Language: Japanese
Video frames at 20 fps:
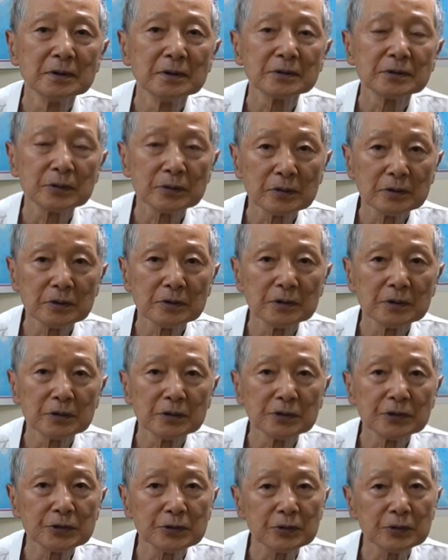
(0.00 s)
その
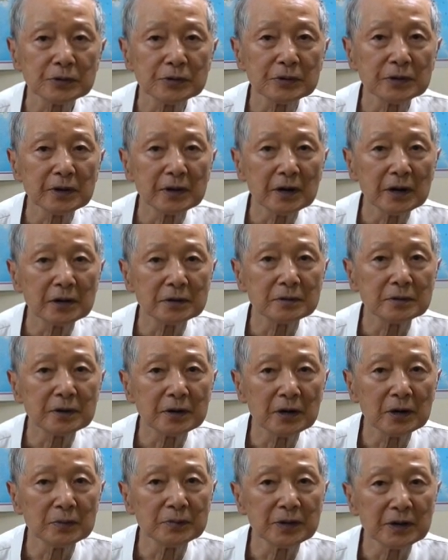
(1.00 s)
一つである
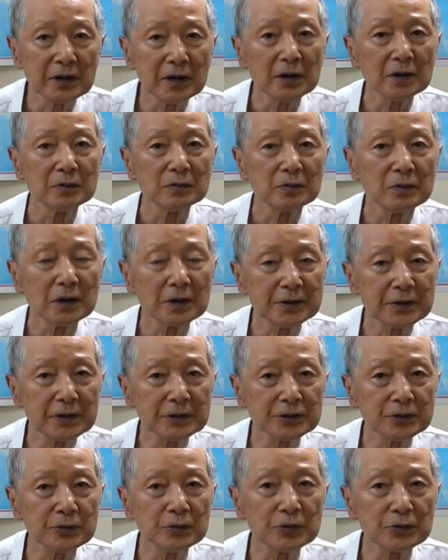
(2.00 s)
神が
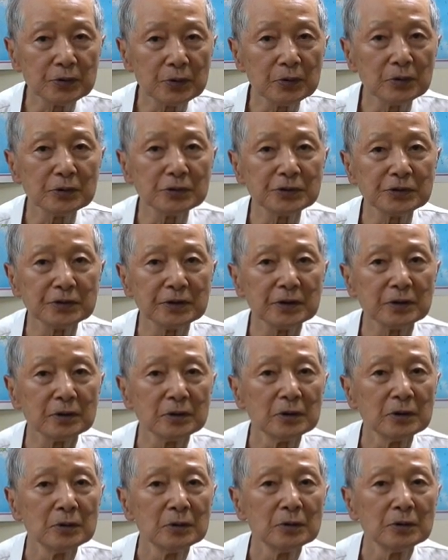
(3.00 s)
私を通して
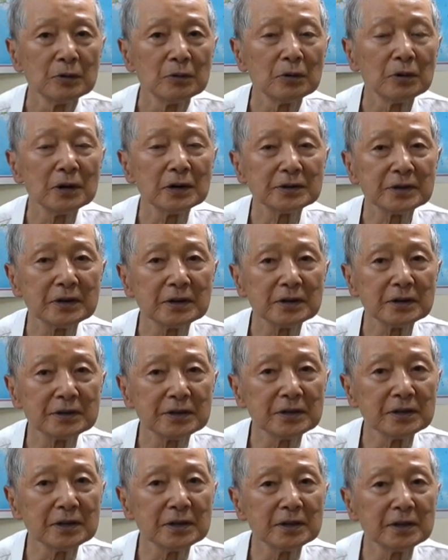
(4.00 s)
お働
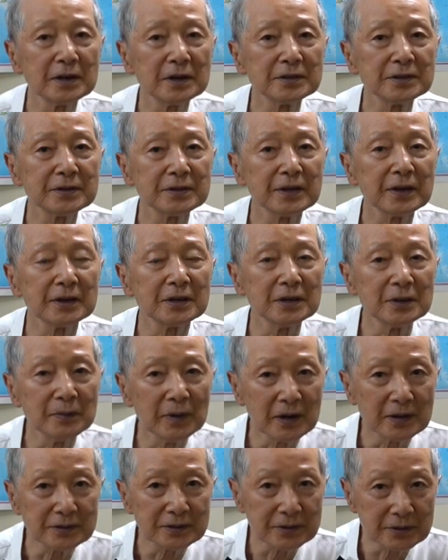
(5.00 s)
きになってい
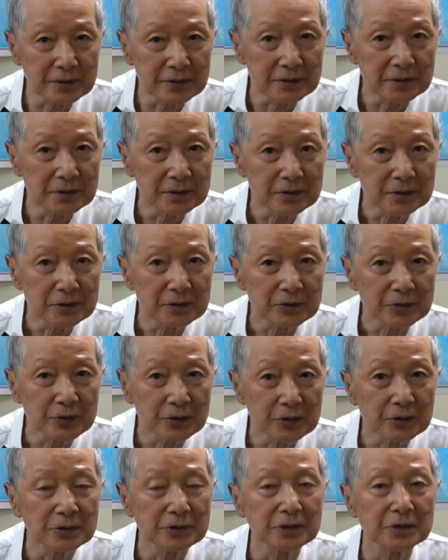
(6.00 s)
ますと
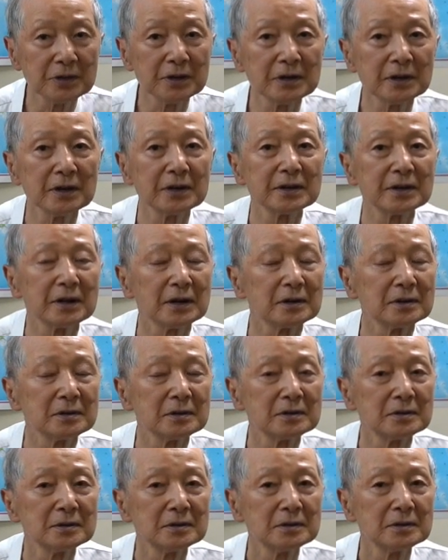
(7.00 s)
いう信頼感
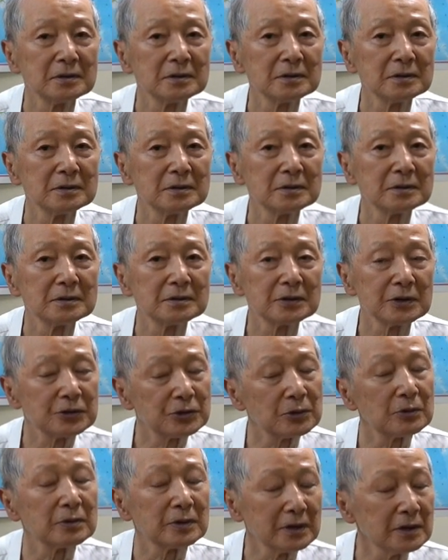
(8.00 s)
で
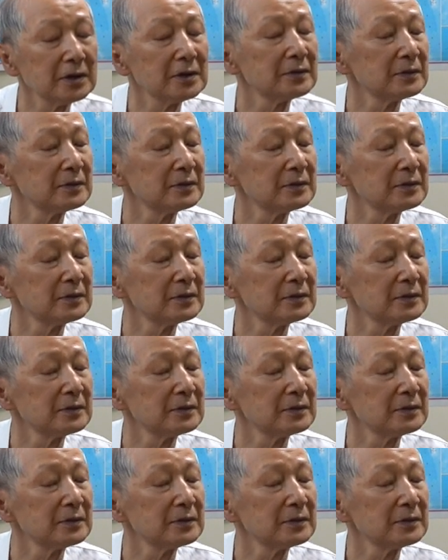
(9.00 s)
しょうね。